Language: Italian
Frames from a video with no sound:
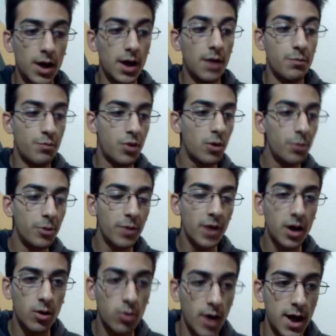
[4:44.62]
e proprio
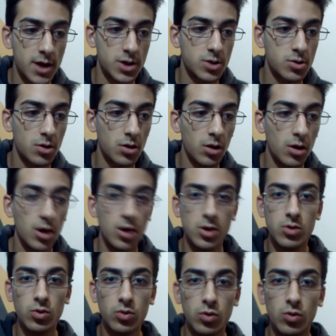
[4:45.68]
per questo
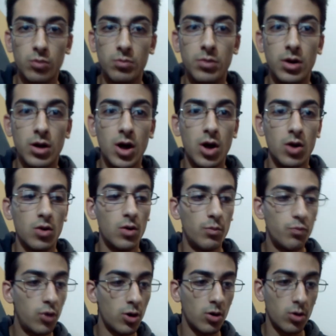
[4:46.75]
YouTube non
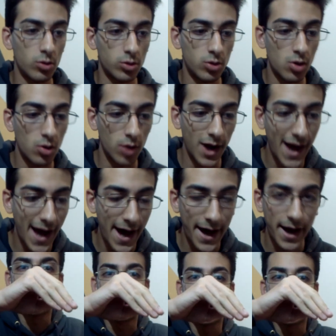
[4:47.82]
può controllare